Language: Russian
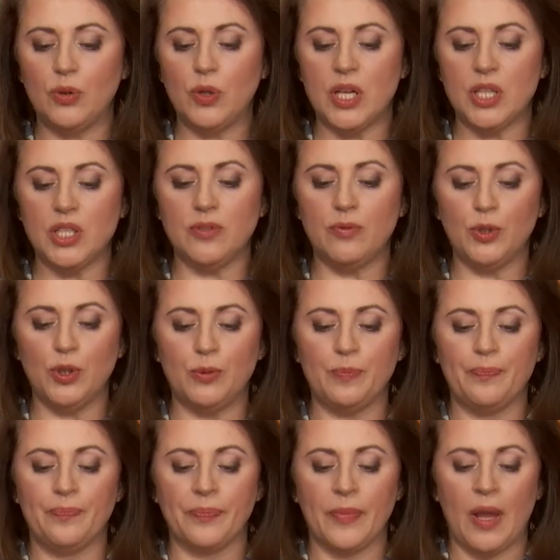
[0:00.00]
оно даже вот
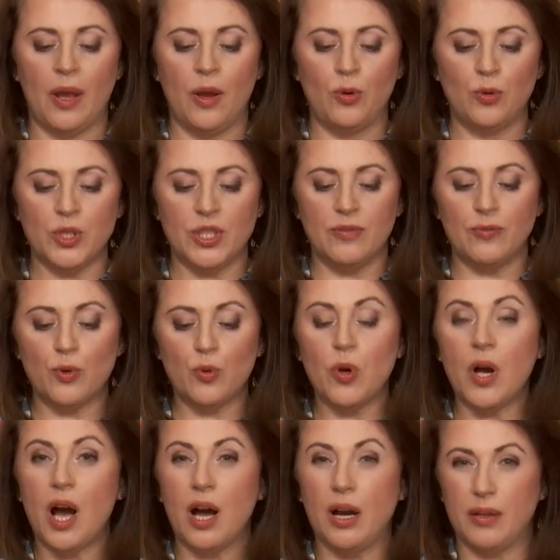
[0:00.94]
уже в
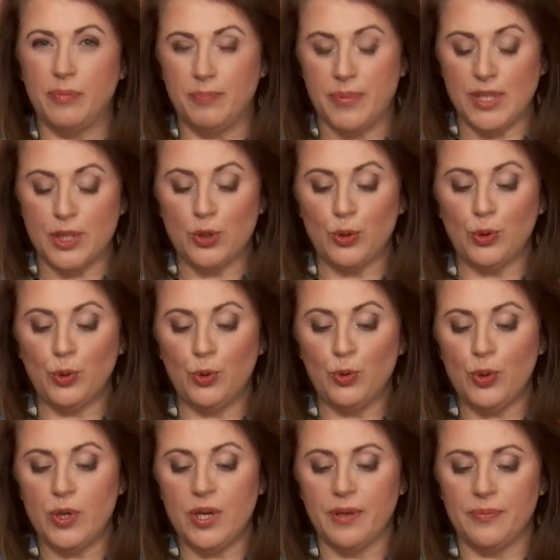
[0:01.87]
руках по
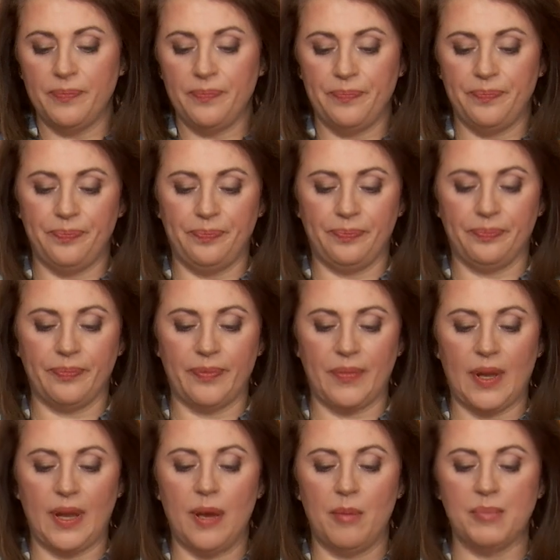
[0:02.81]
структуре,
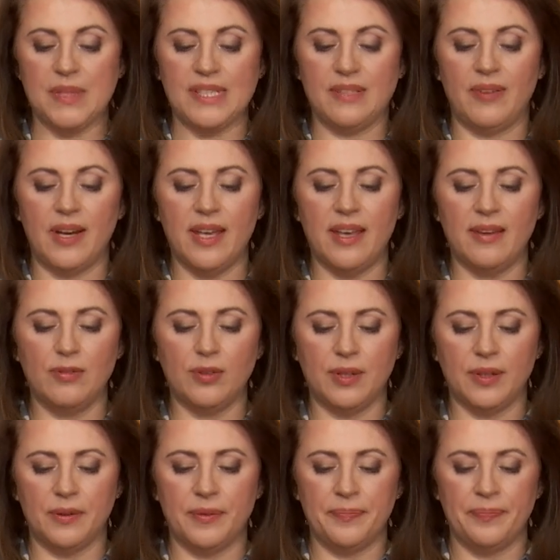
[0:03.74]
по своей
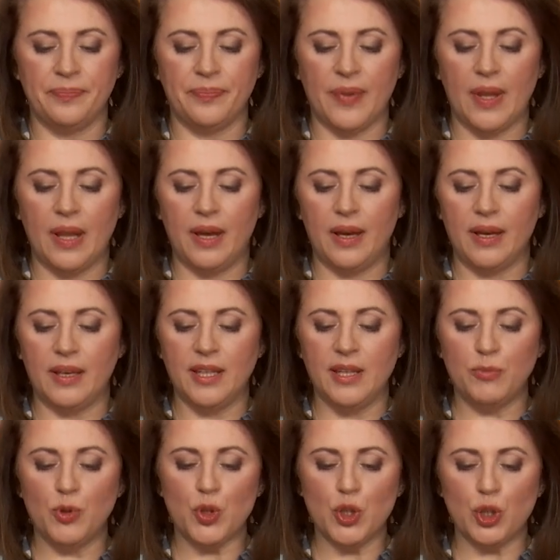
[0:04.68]
вот а,
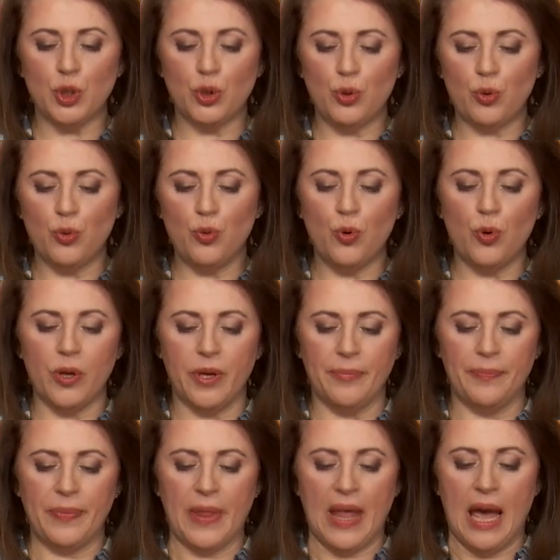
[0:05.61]
немножко
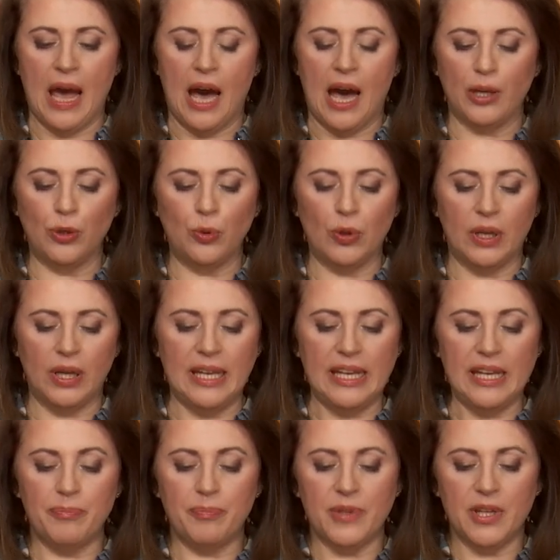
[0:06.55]
другое. Оно
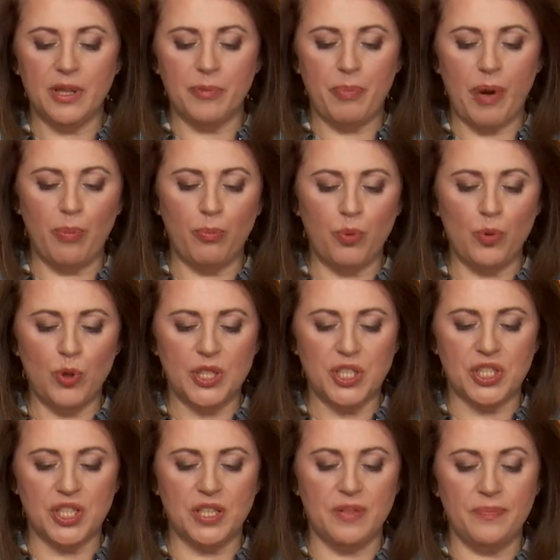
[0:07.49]
липнет
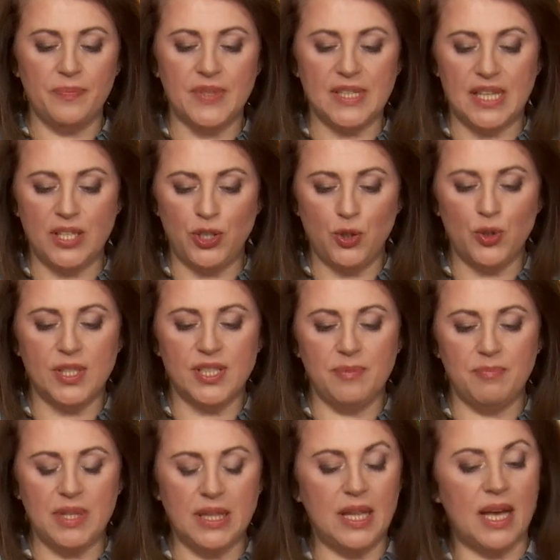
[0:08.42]
побольше за счет
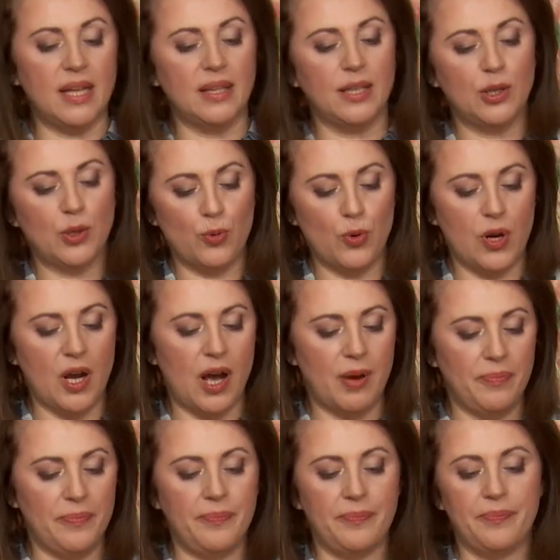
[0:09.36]
сметаны к
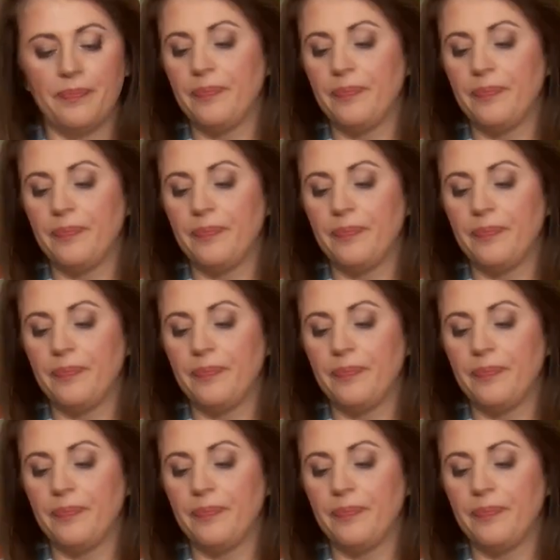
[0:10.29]
рукам.